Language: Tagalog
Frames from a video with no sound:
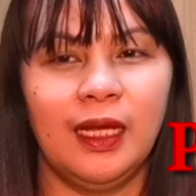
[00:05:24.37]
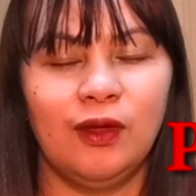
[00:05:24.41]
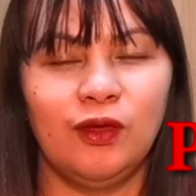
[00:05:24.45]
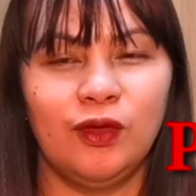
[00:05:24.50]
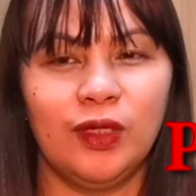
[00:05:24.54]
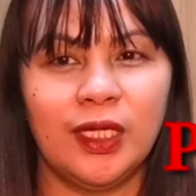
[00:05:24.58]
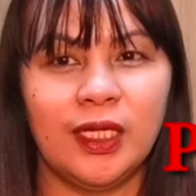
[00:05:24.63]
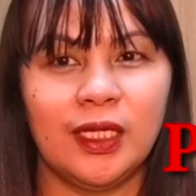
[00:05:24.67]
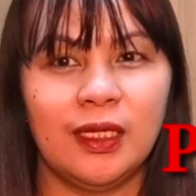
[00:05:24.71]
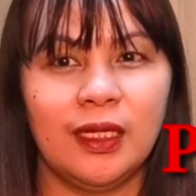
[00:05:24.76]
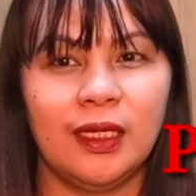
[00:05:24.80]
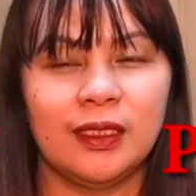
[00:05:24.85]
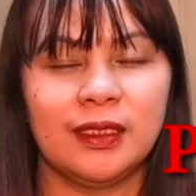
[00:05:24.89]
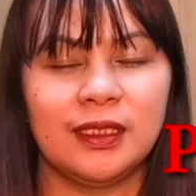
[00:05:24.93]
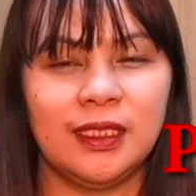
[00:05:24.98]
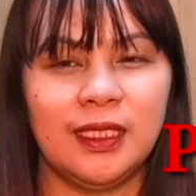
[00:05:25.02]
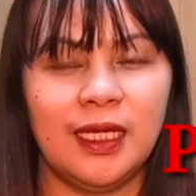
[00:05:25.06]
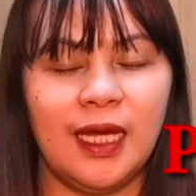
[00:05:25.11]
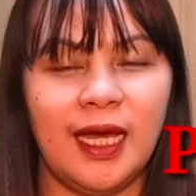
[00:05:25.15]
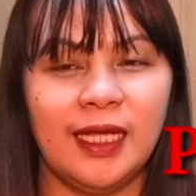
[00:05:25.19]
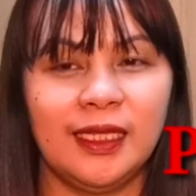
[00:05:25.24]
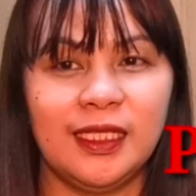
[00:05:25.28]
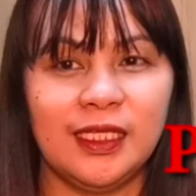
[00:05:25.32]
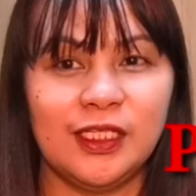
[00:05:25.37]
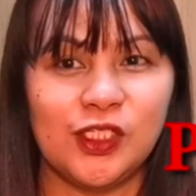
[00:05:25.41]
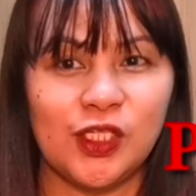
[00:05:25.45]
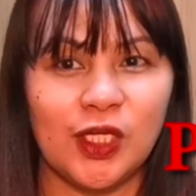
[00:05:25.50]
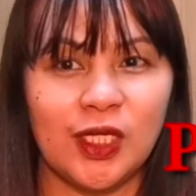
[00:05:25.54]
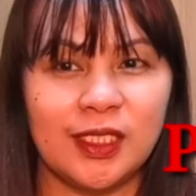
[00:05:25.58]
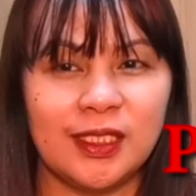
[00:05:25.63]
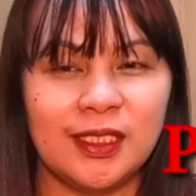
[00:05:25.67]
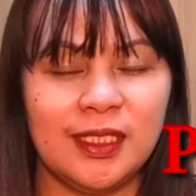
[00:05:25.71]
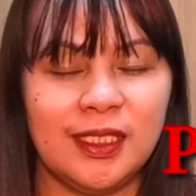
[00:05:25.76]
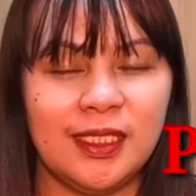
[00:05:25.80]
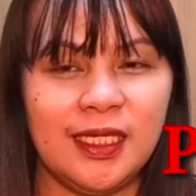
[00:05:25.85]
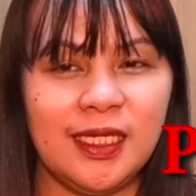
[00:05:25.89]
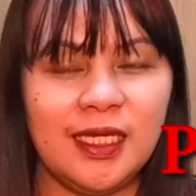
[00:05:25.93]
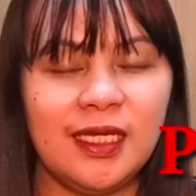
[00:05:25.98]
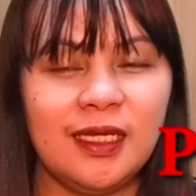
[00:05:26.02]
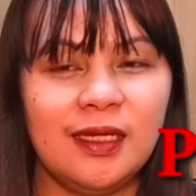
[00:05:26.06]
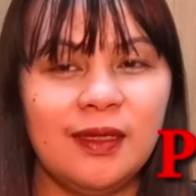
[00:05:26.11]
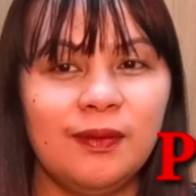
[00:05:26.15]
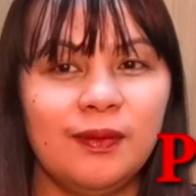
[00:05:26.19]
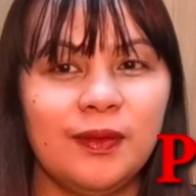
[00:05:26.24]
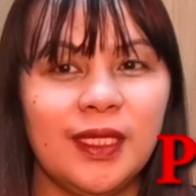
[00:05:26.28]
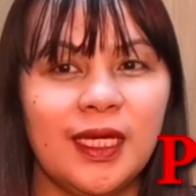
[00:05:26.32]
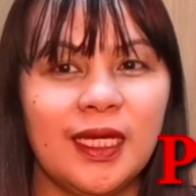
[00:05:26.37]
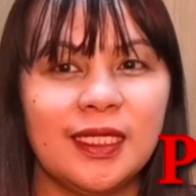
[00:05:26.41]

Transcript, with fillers: lalo na si Ate at si Kim,